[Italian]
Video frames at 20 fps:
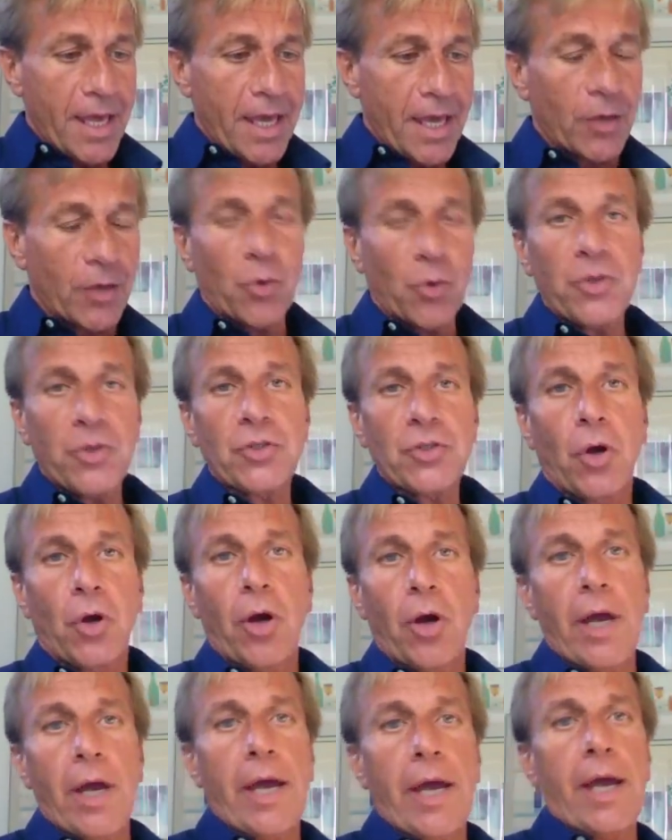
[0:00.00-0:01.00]
Ecco,
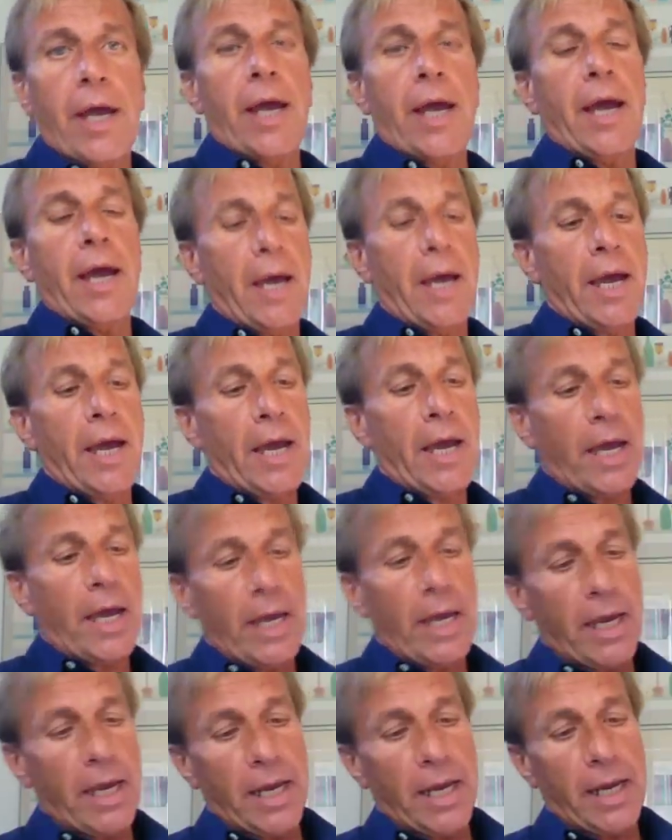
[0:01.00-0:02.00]
questa
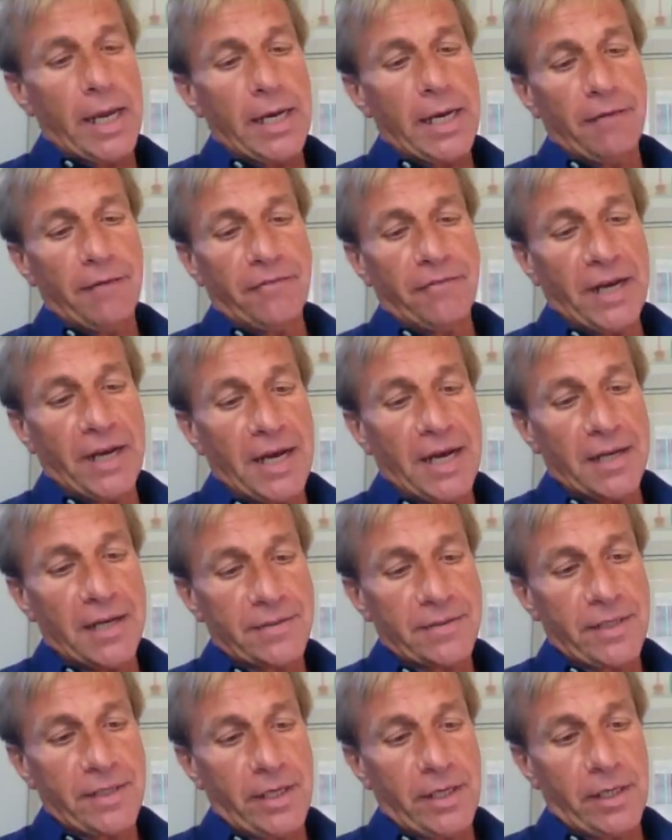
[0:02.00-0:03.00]
è la
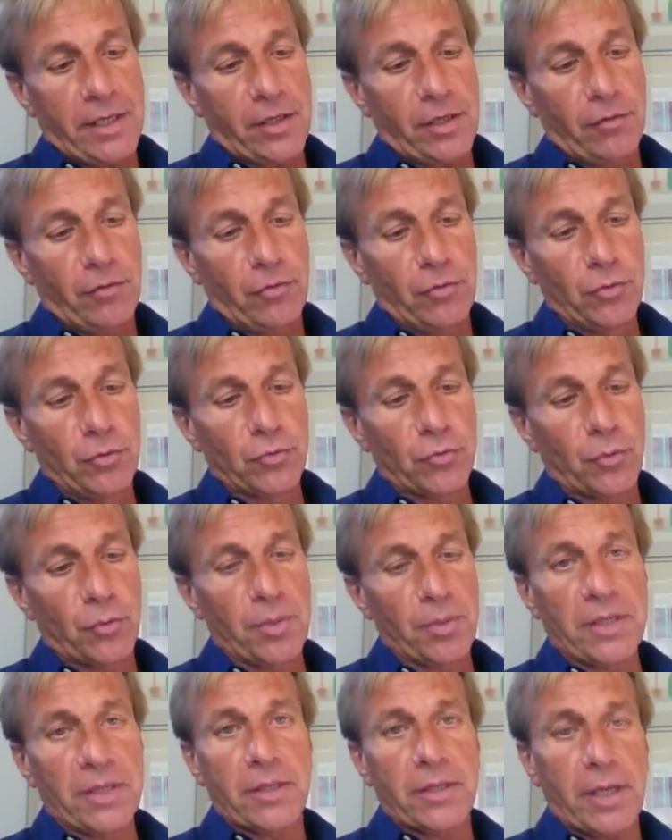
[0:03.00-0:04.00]
frase che ho voluto
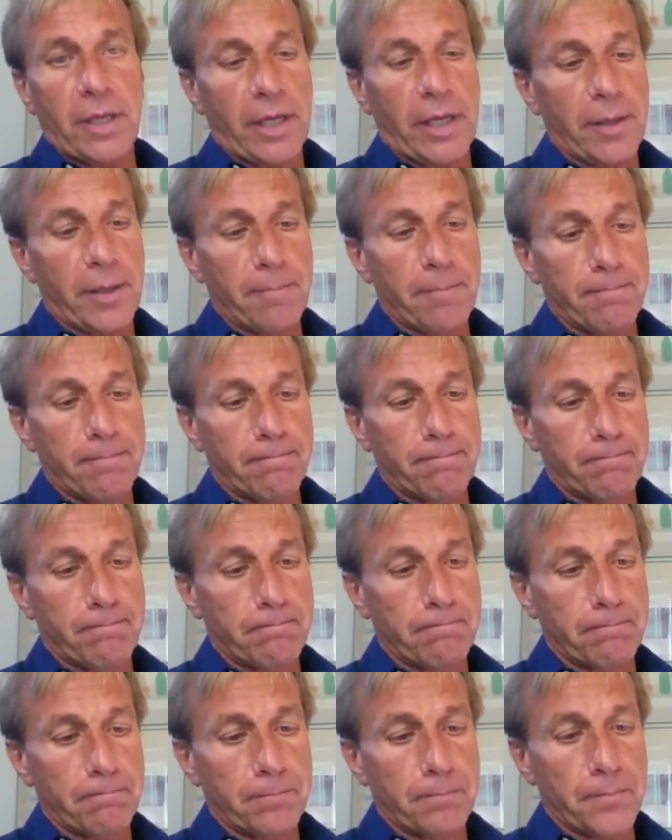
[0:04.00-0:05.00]
mettere
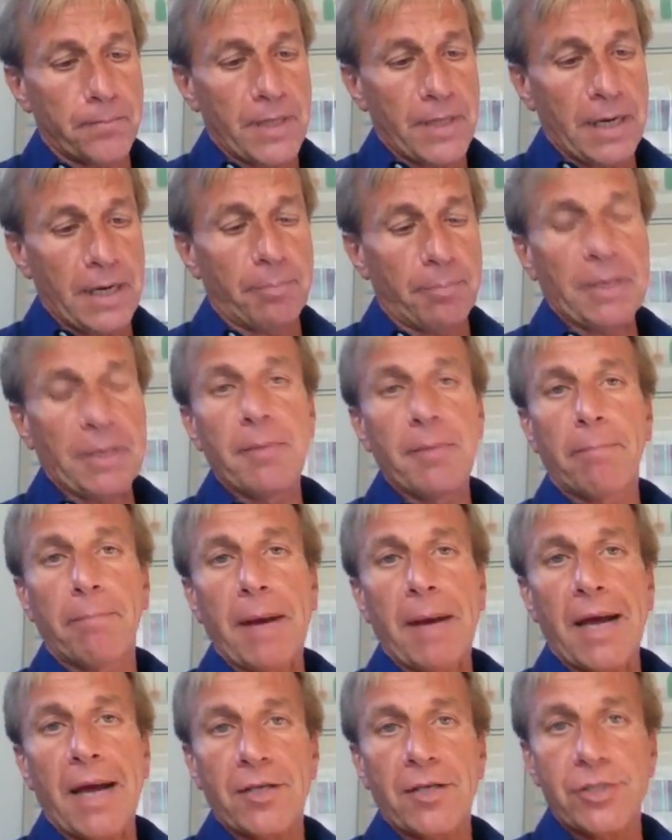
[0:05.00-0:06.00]
mm, nella prima
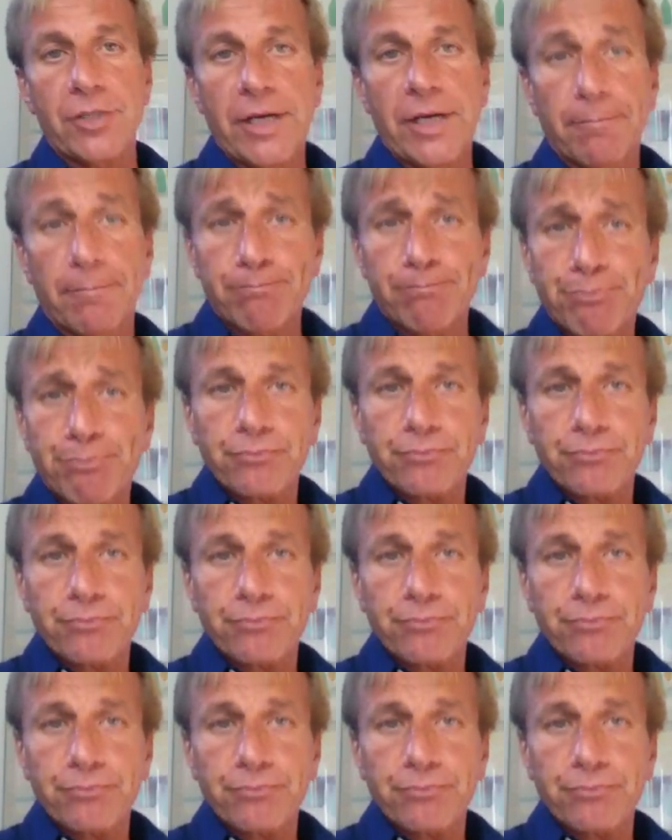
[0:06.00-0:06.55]
pagina